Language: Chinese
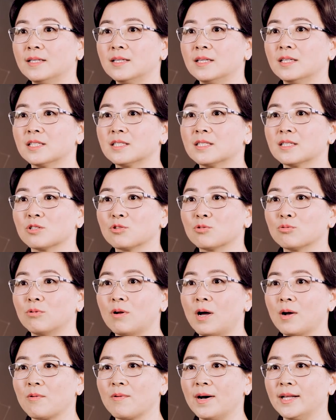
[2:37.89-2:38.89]
可使
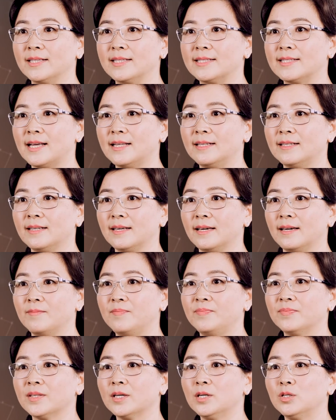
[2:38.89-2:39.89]
输卵管粘
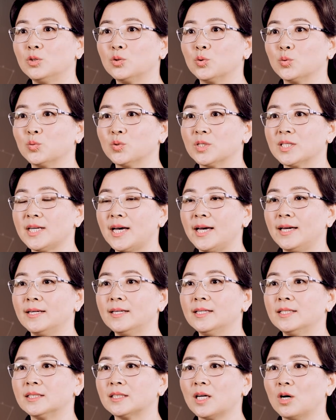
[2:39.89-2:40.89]
连、堵塞，
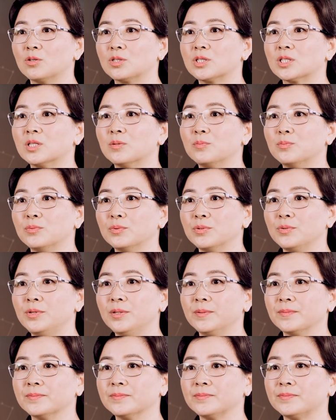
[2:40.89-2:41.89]
导致不
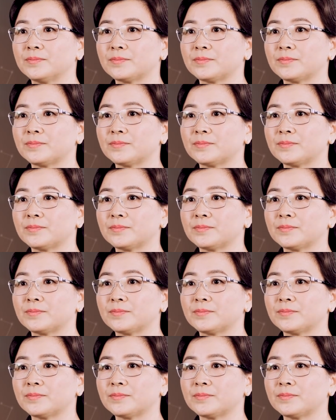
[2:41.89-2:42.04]
孕。